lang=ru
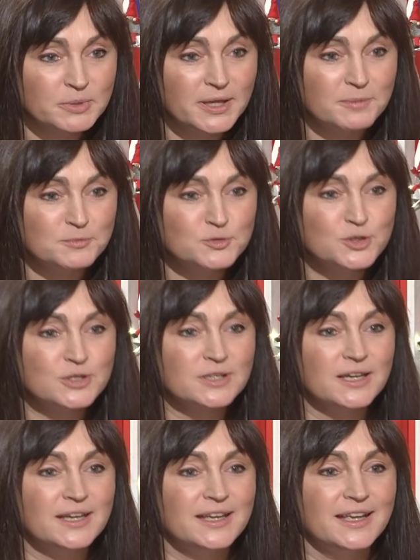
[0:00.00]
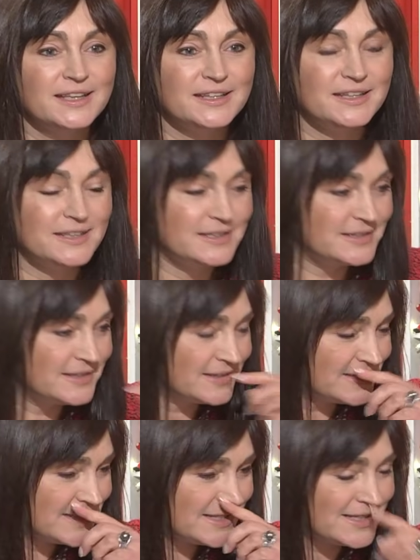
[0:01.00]
потому что
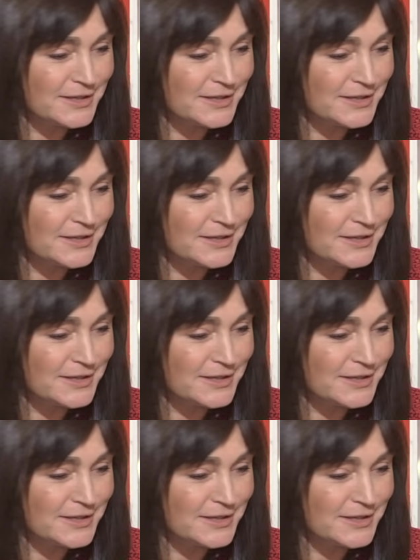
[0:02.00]
знаете,